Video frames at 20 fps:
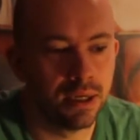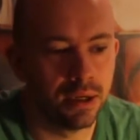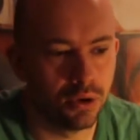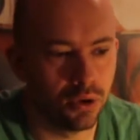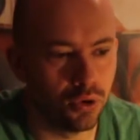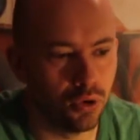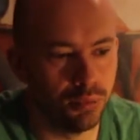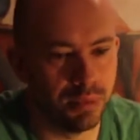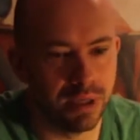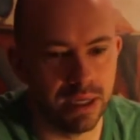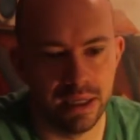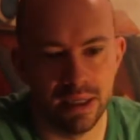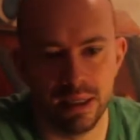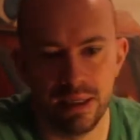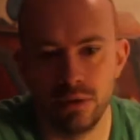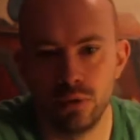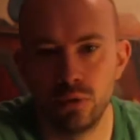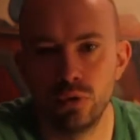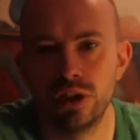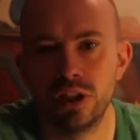come
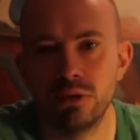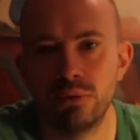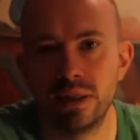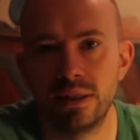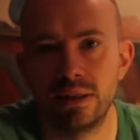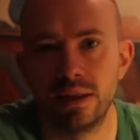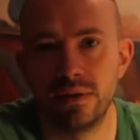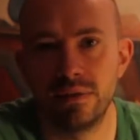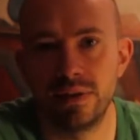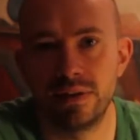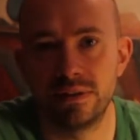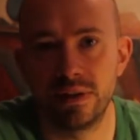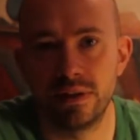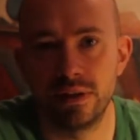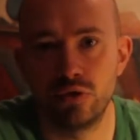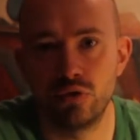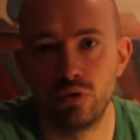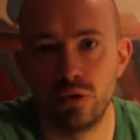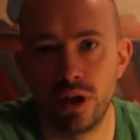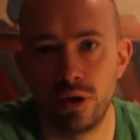l'ultima intervista
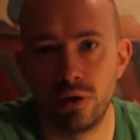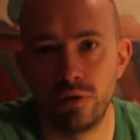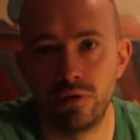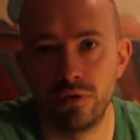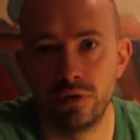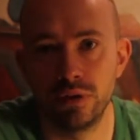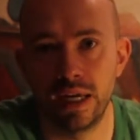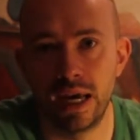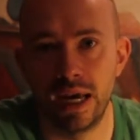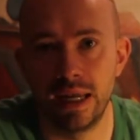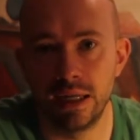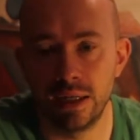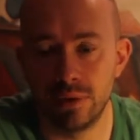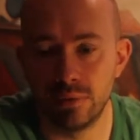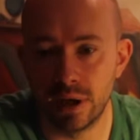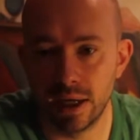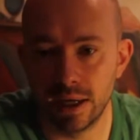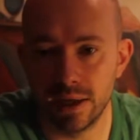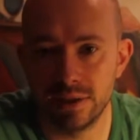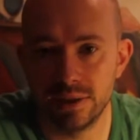di Giuliano Fontani,
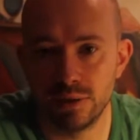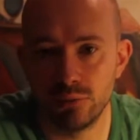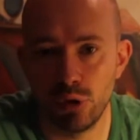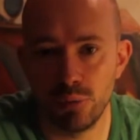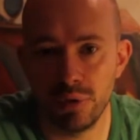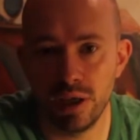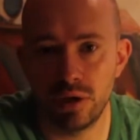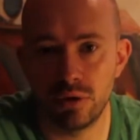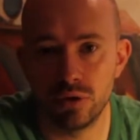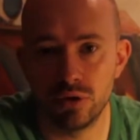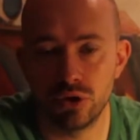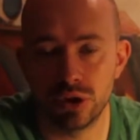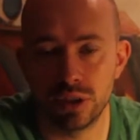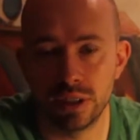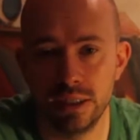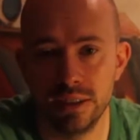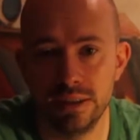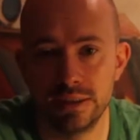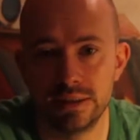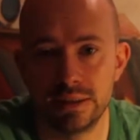un carissimo amico
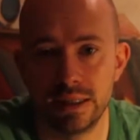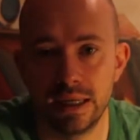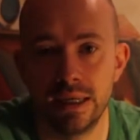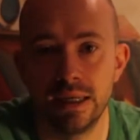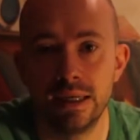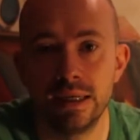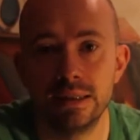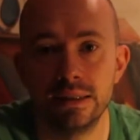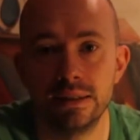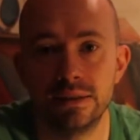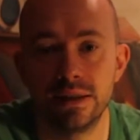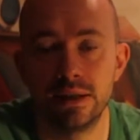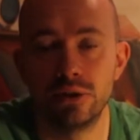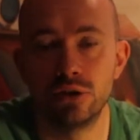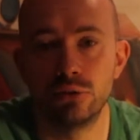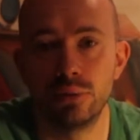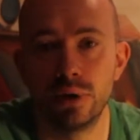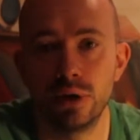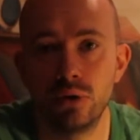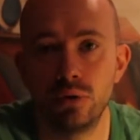giornalista di
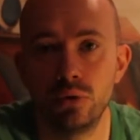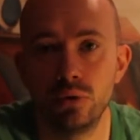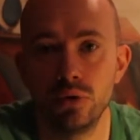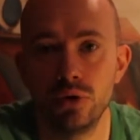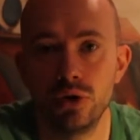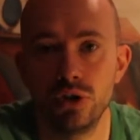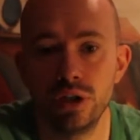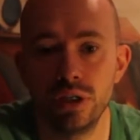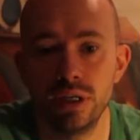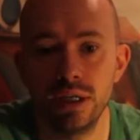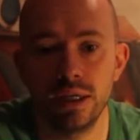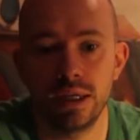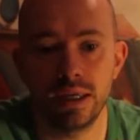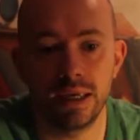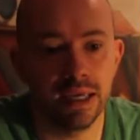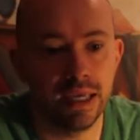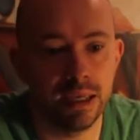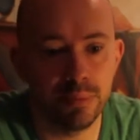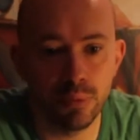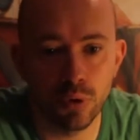Sandro Marcucci,
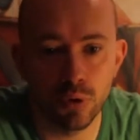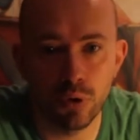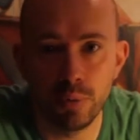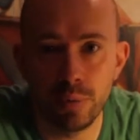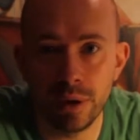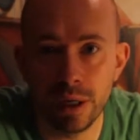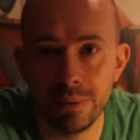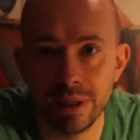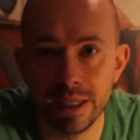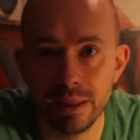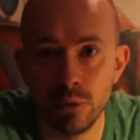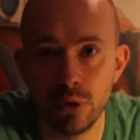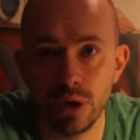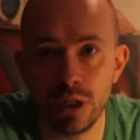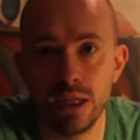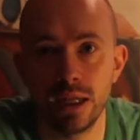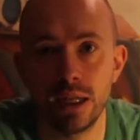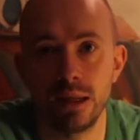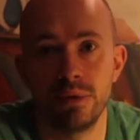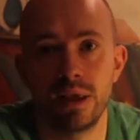che poco prima di
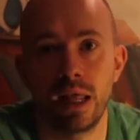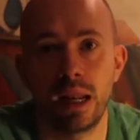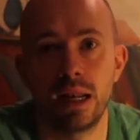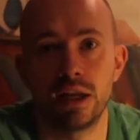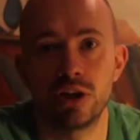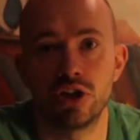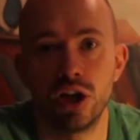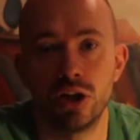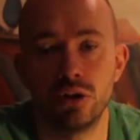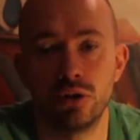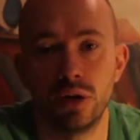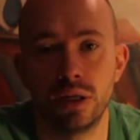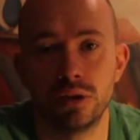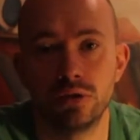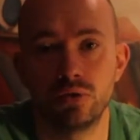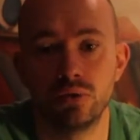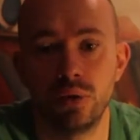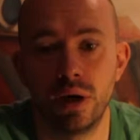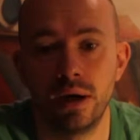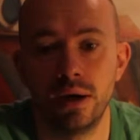morire mi ha rilasciato la
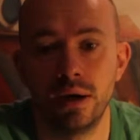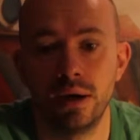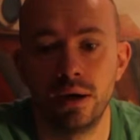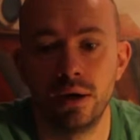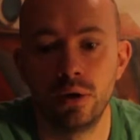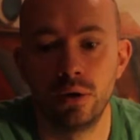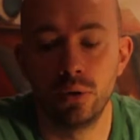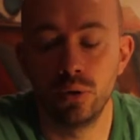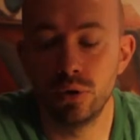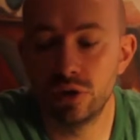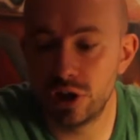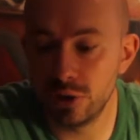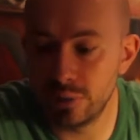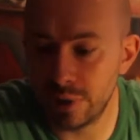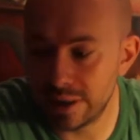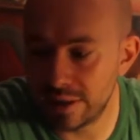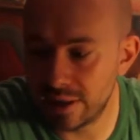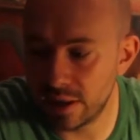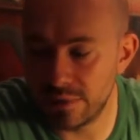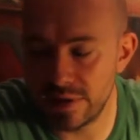sua
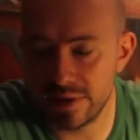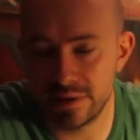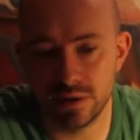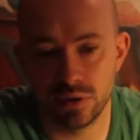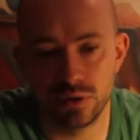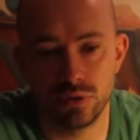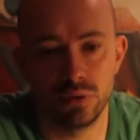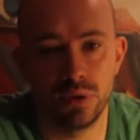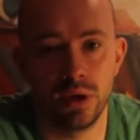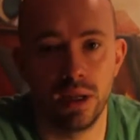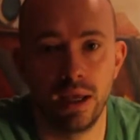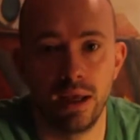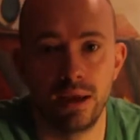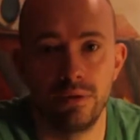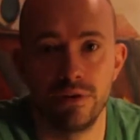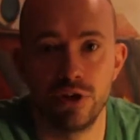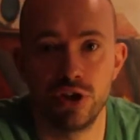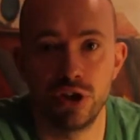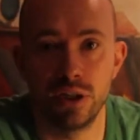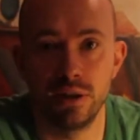ultima intervista sulla
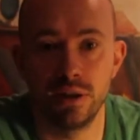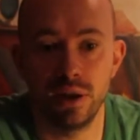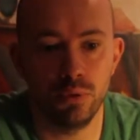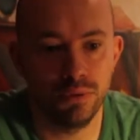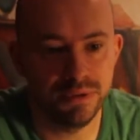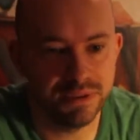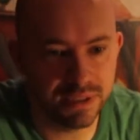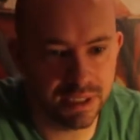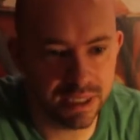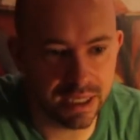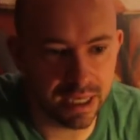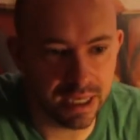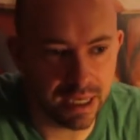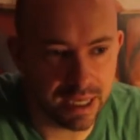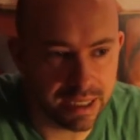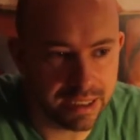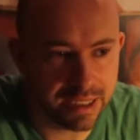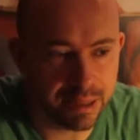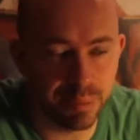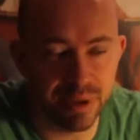vicenda
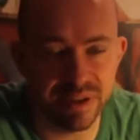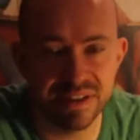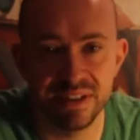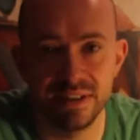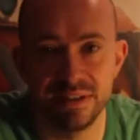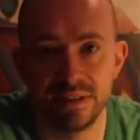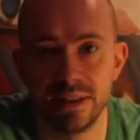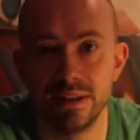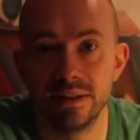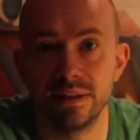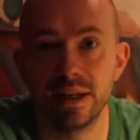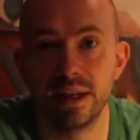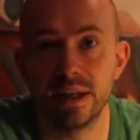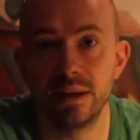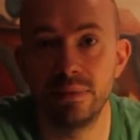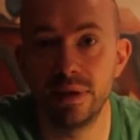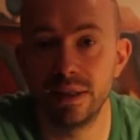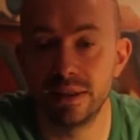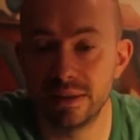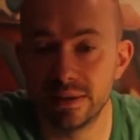Ustica ed è presente
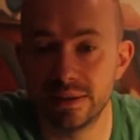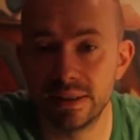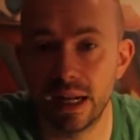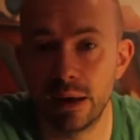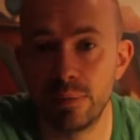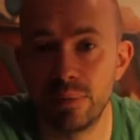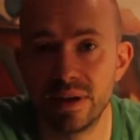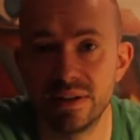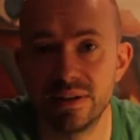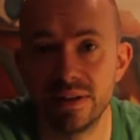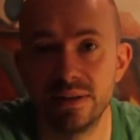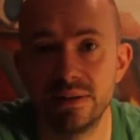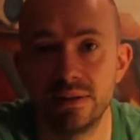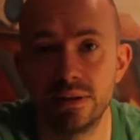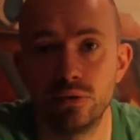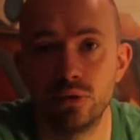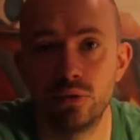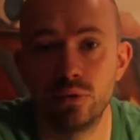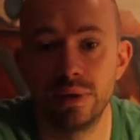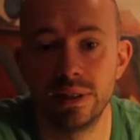integralmente, sarà
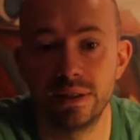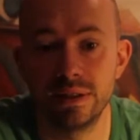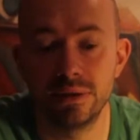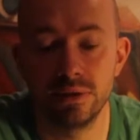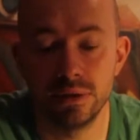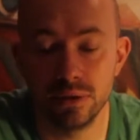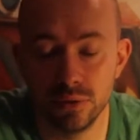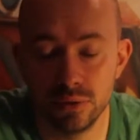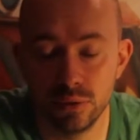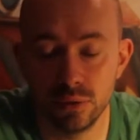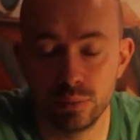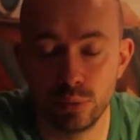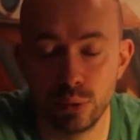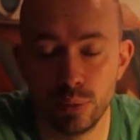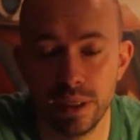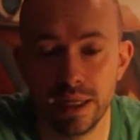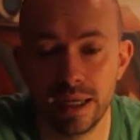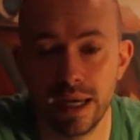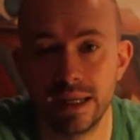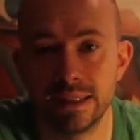presente,
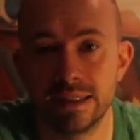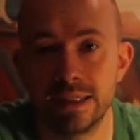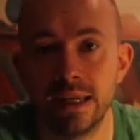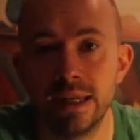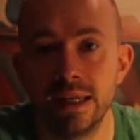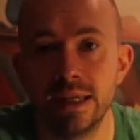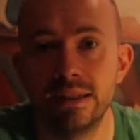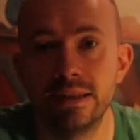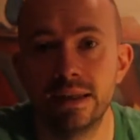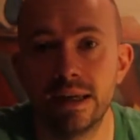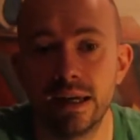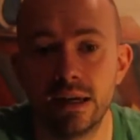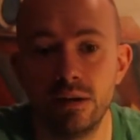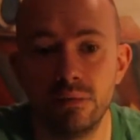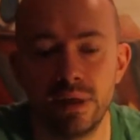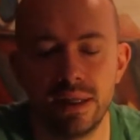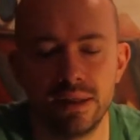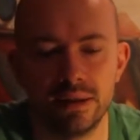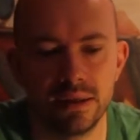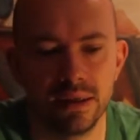pubblicata
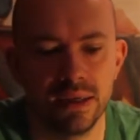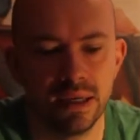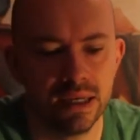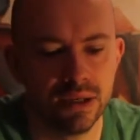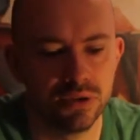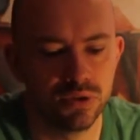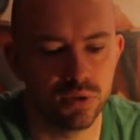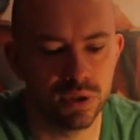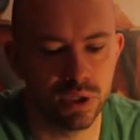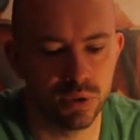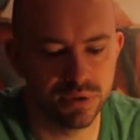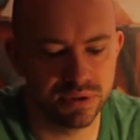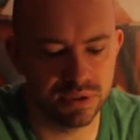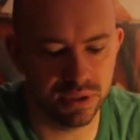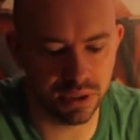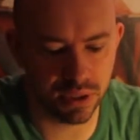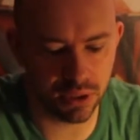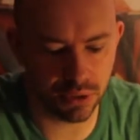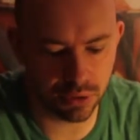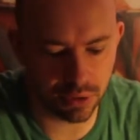integralmente su
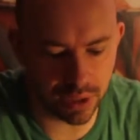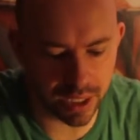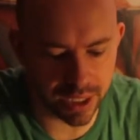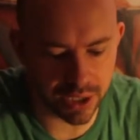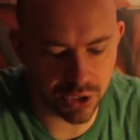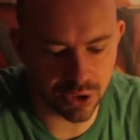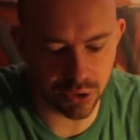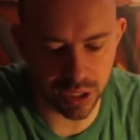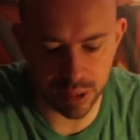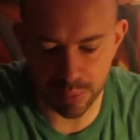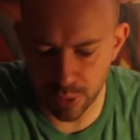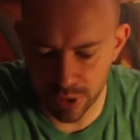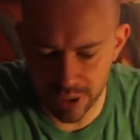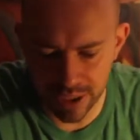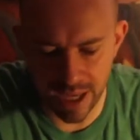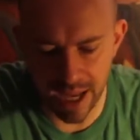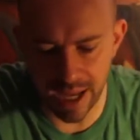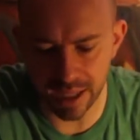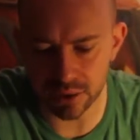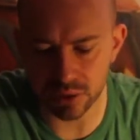Deustica Connection. E poi
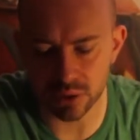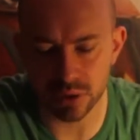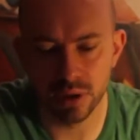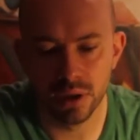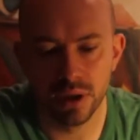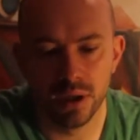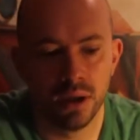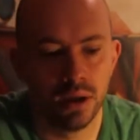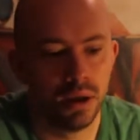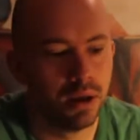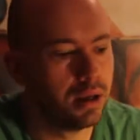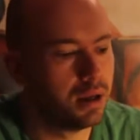che altro?